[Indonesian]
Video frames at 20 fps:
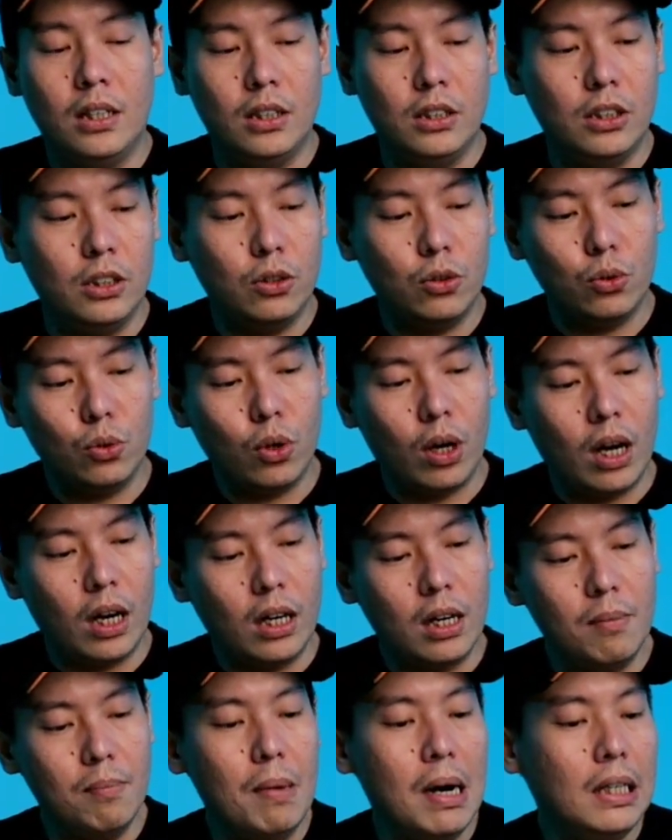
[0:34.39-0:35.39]
Di situ tuh
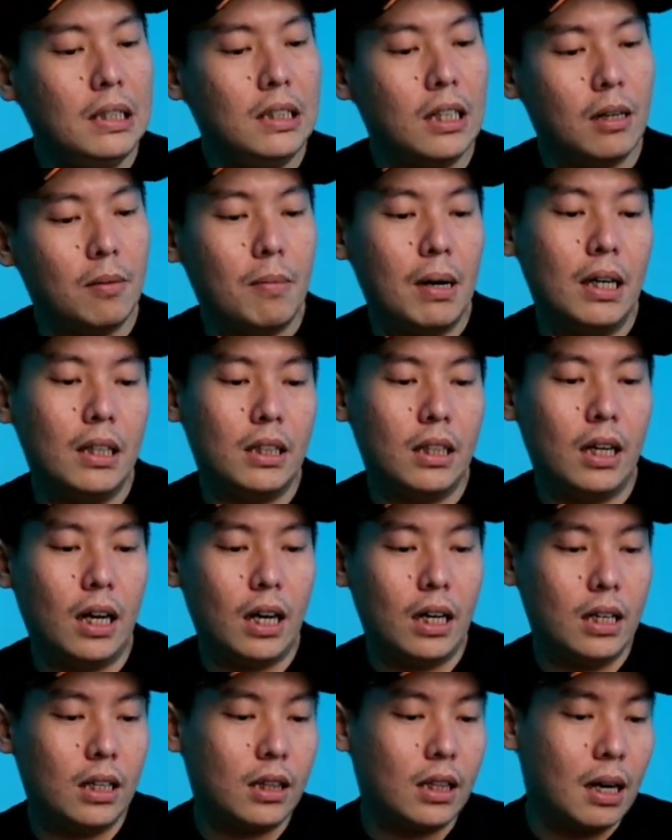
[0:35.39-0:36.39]
ada banyak banget ya,
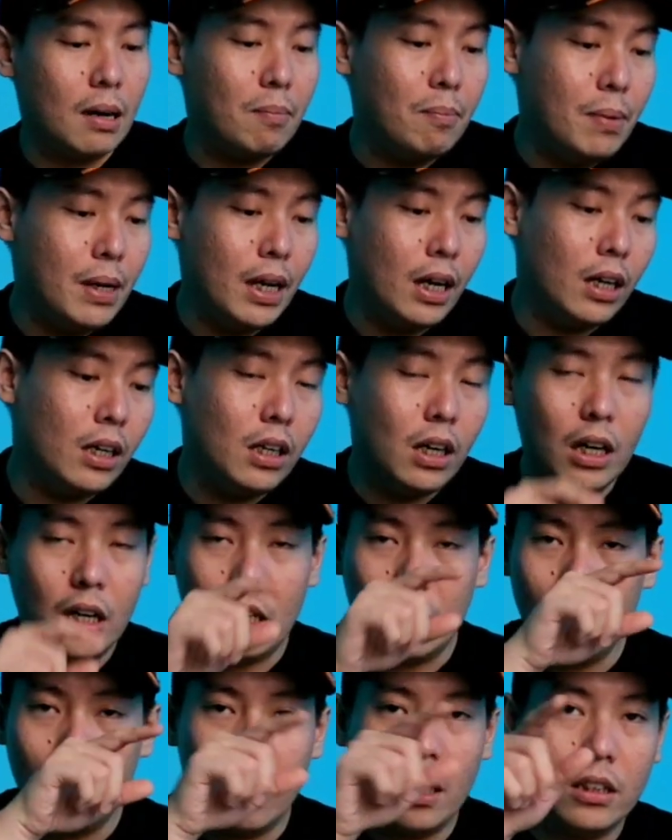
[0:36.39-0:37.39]
ada tabel
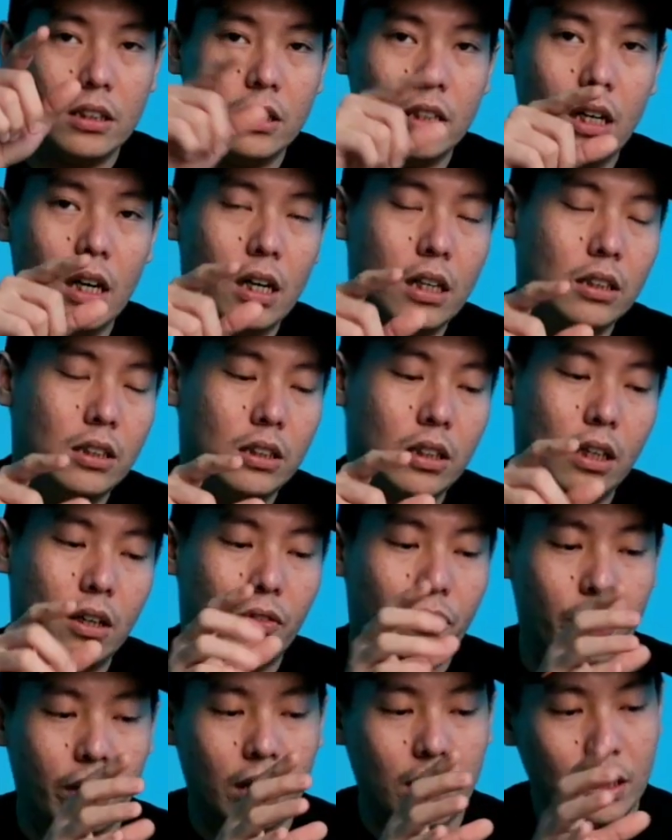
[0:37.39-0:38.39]
dengan garis-garis
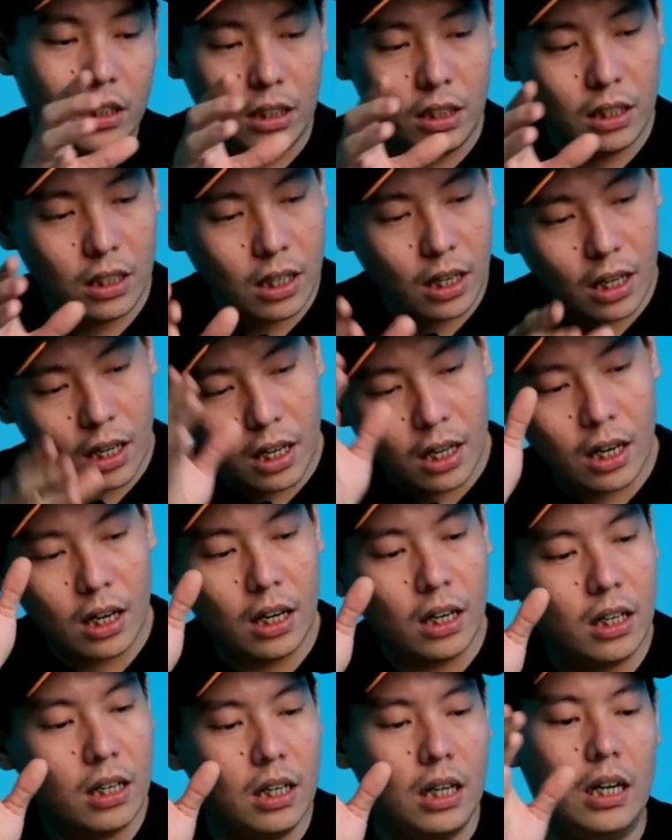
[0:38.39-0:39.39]
yang
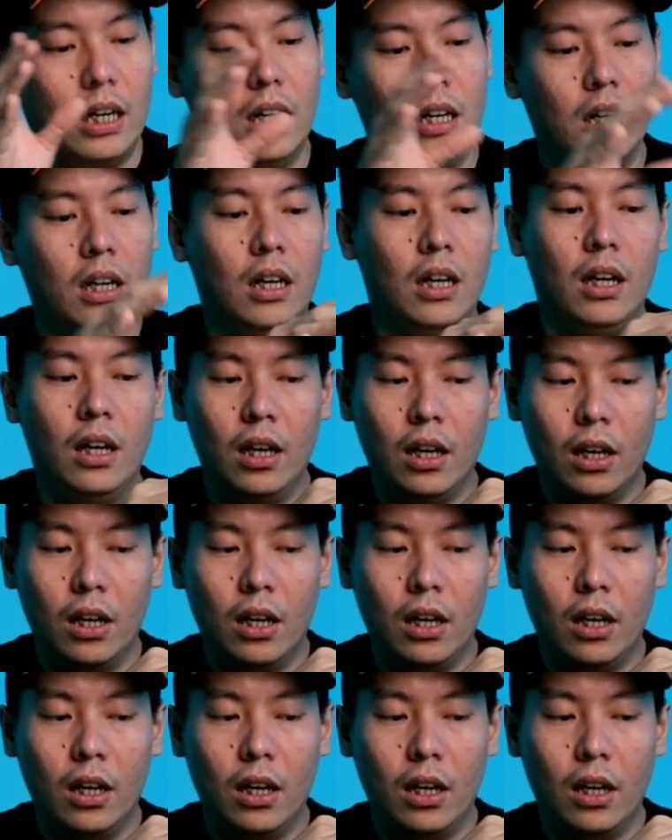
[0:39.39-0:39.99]
vertikal dan